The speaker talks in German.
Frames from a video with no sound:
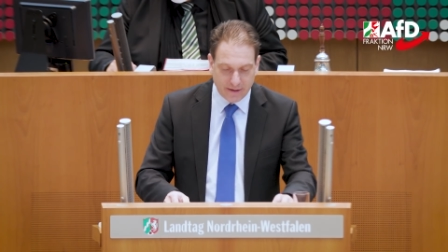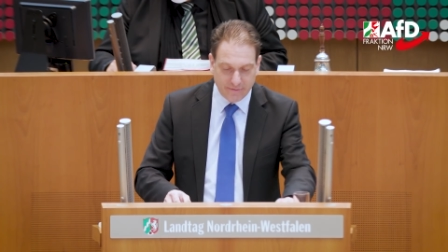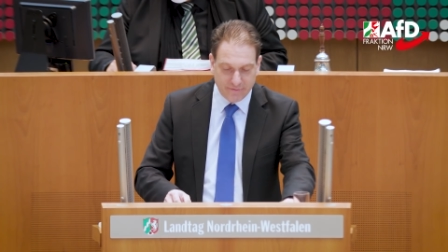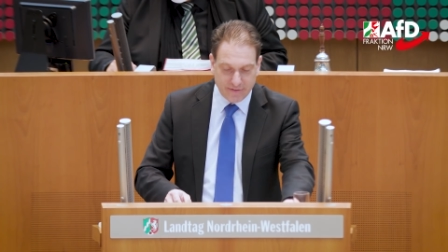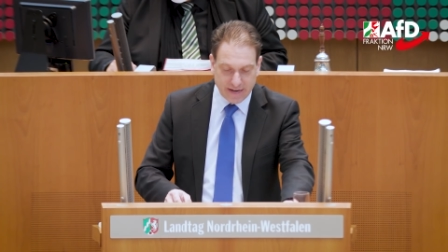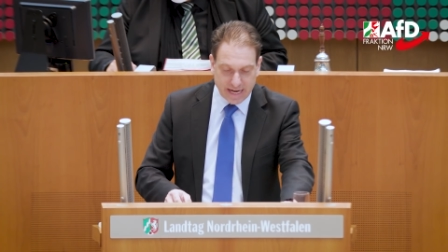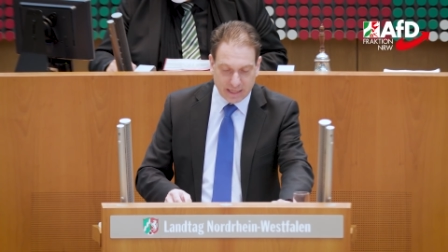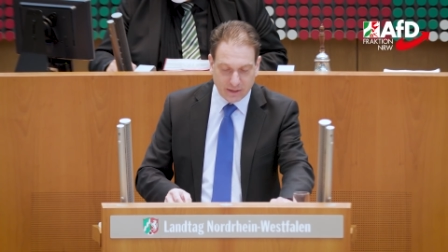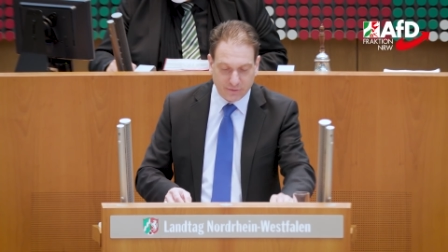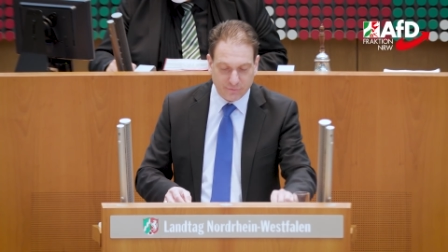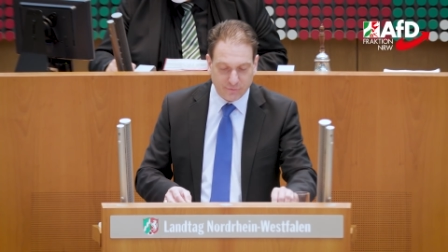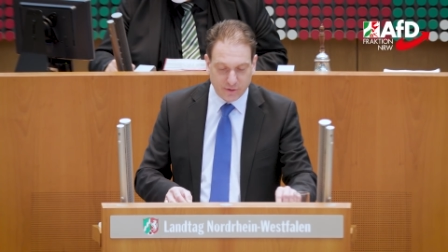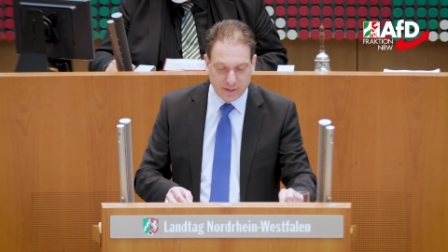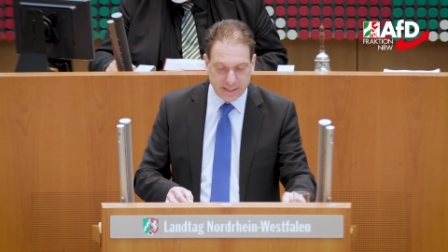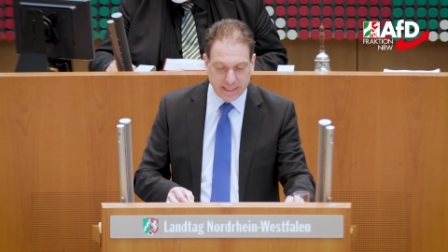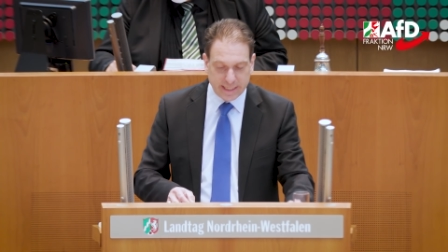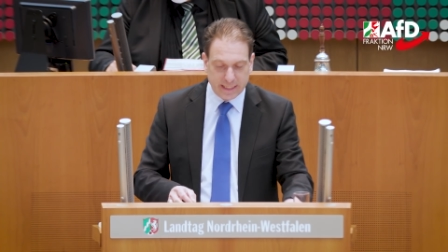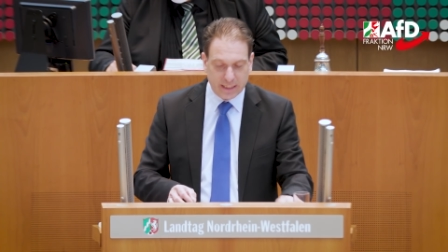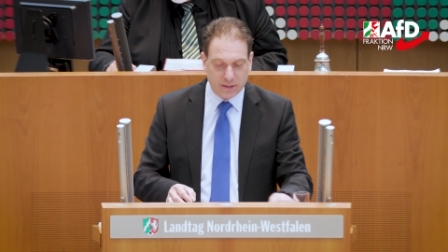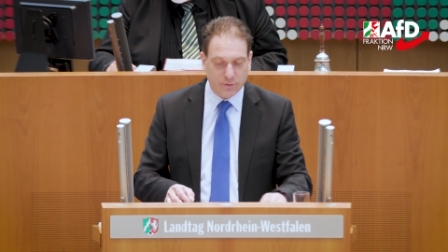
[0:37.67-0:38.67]
werden von
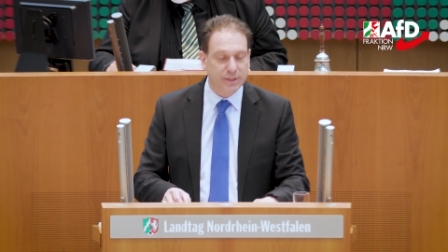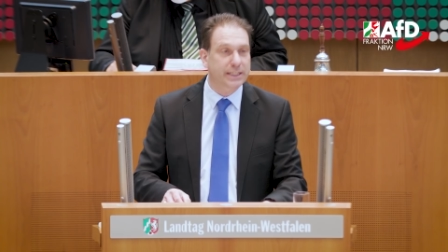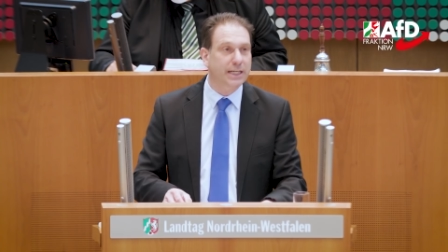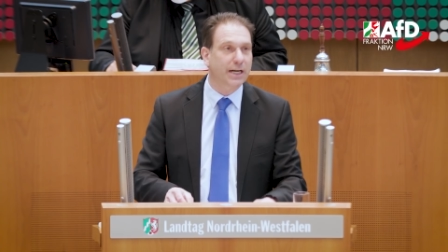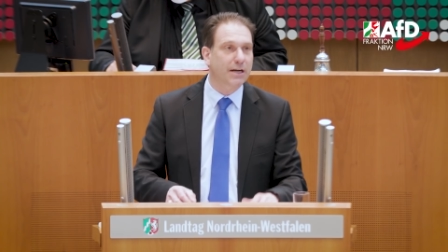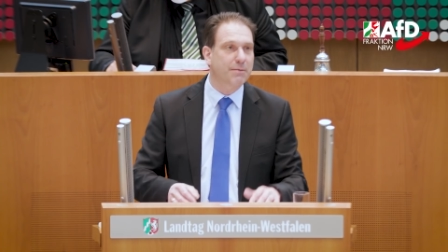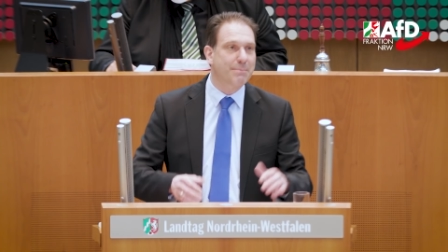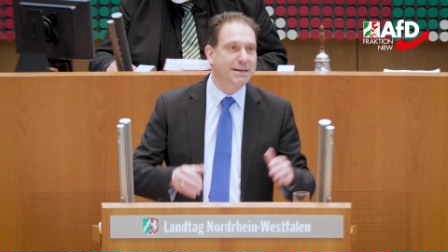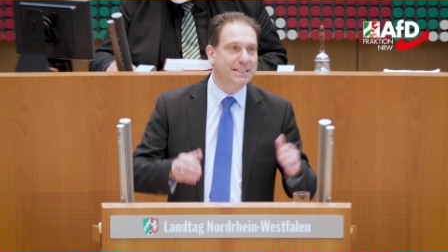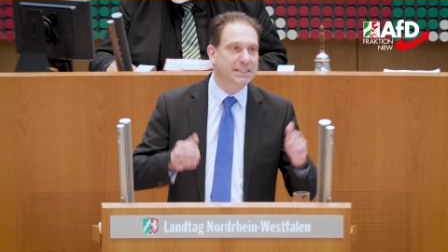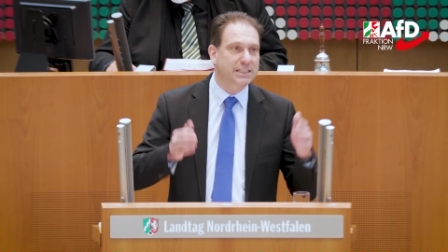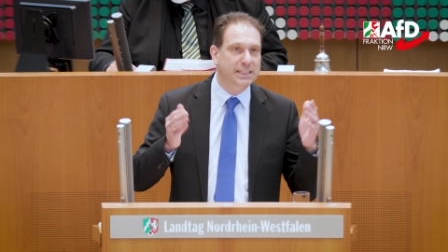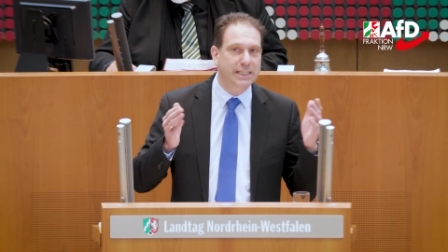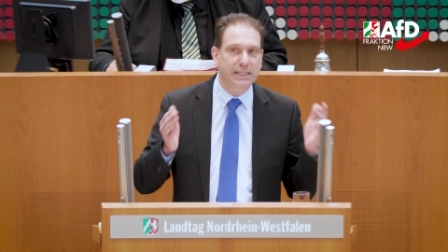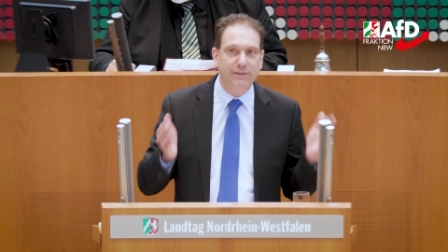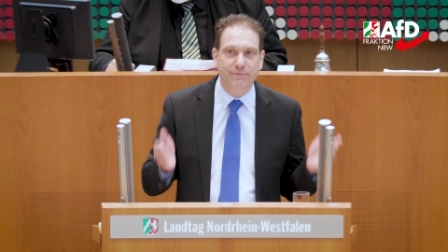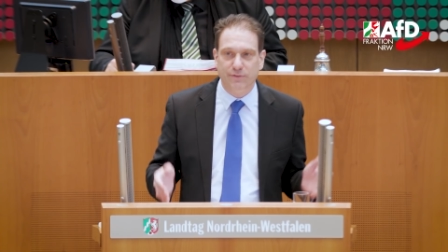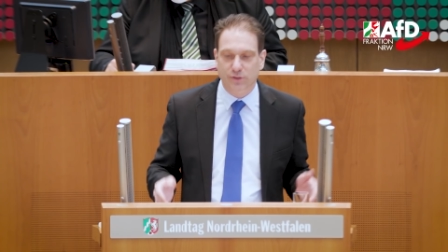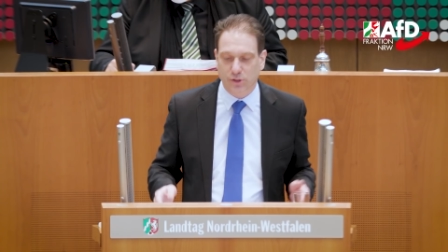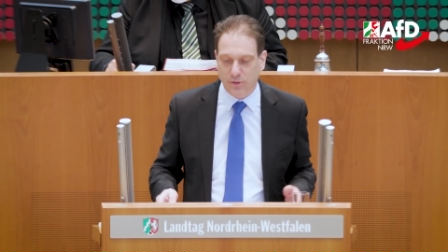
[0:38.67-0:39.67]
ihnen durch ihre
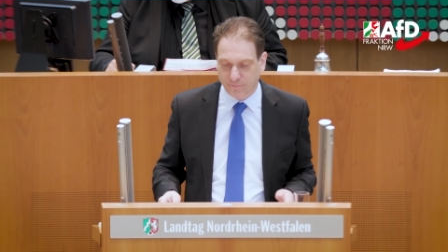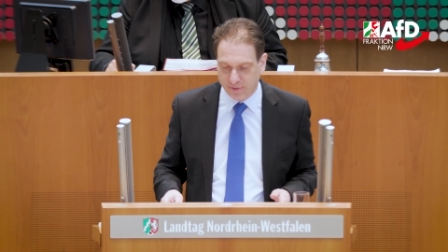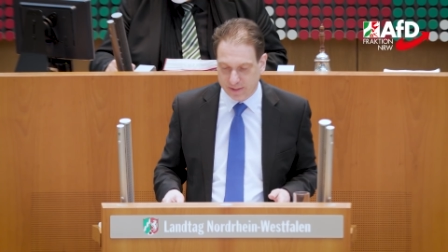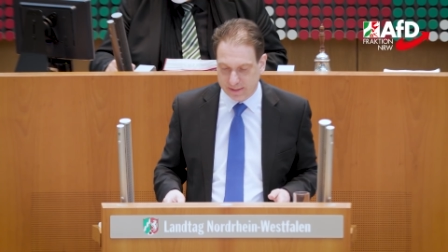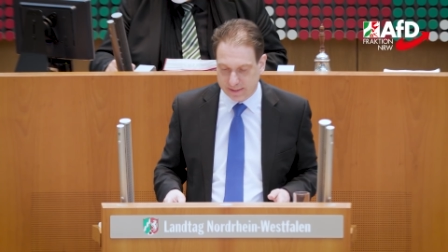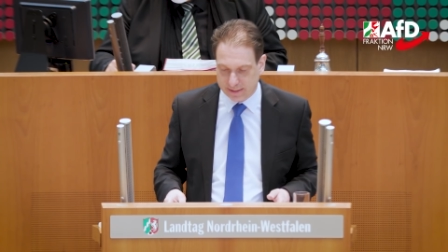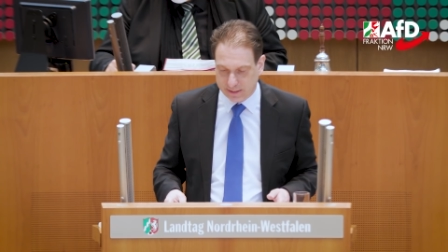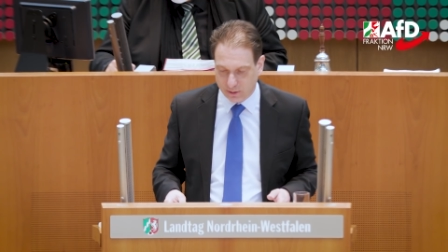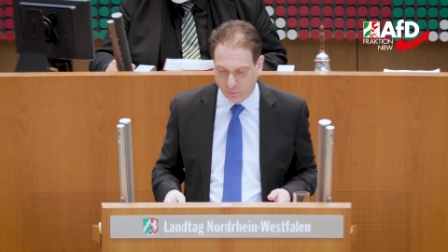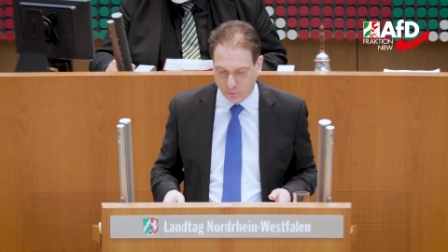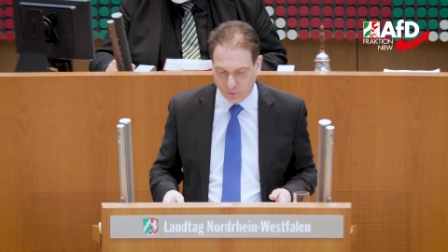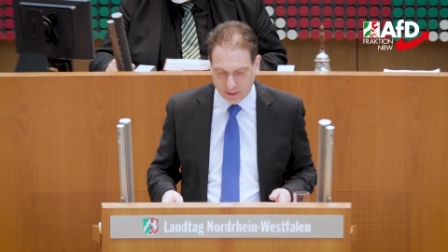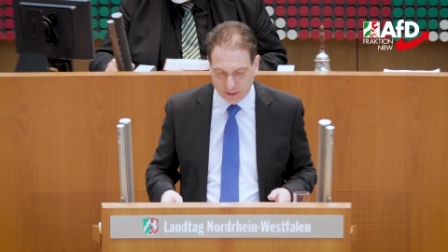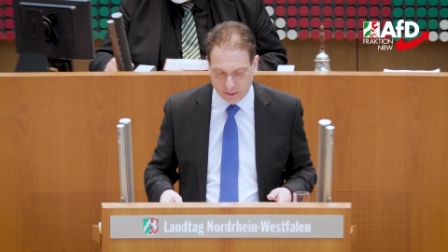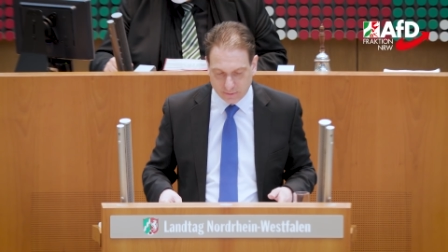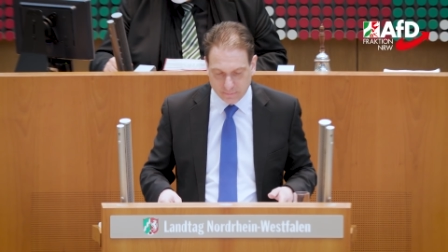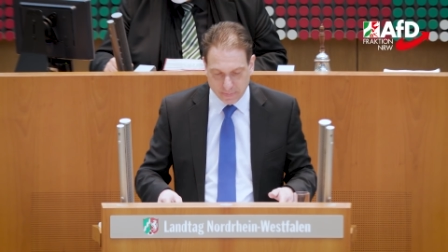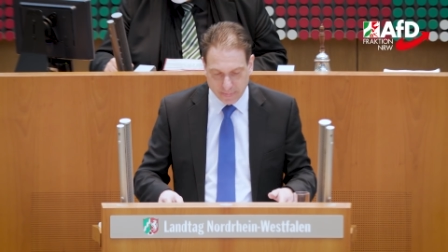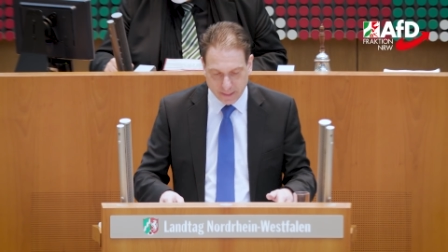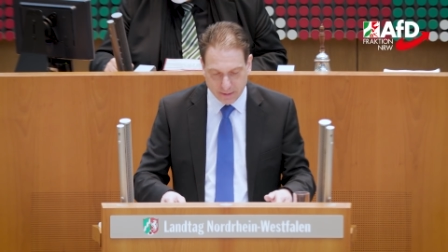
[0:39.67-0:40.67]
massiven
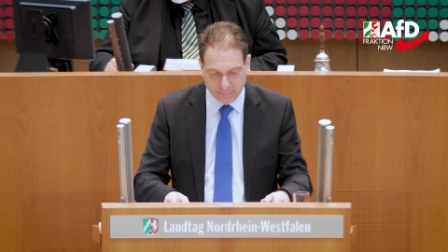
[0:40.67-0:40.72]
Subventionen